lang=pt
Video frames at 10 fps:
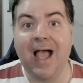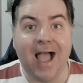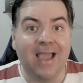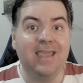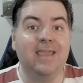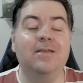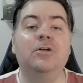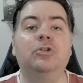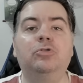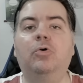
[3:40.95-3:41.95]

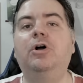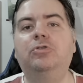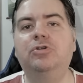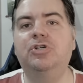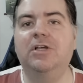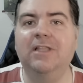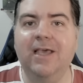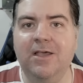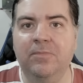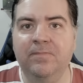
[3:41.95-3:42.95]
Aí, no 8 de
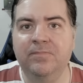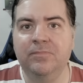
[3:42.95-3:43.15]
janeiro,